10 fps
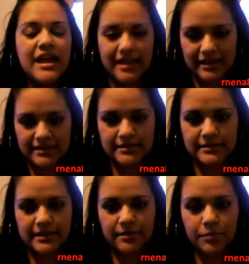
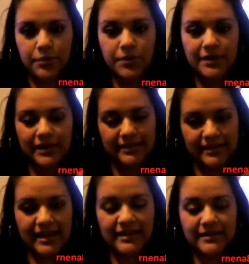este, por el
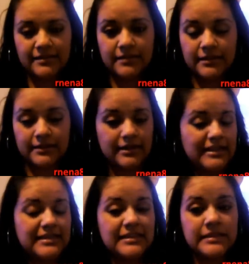tag.
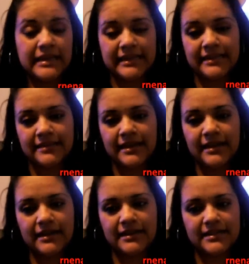Gracias, qué linda.
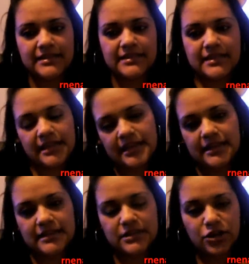Este,
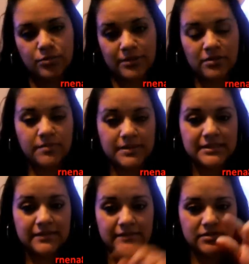les recomiendo que
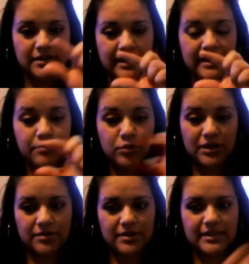pasen a ver su canal. Por
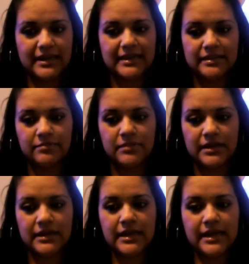aquí voy a dejar
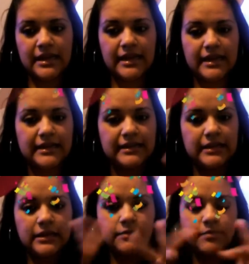también el
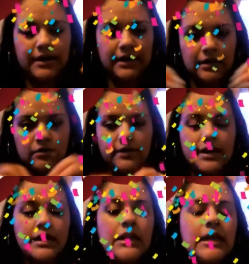nick para que lo
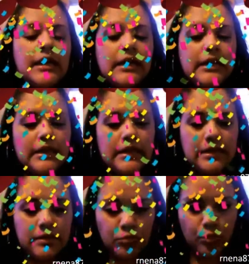vean.
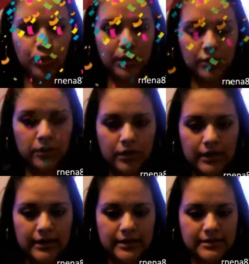Y bueno,
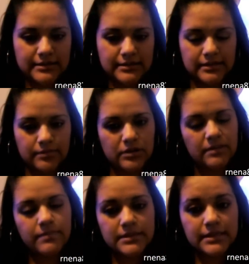este voy
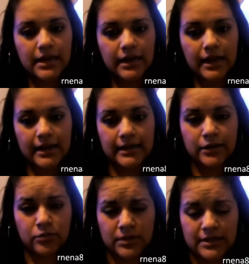a pasar a la
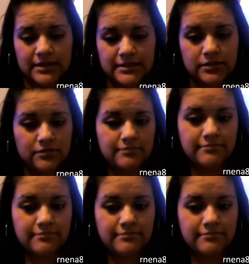nominación.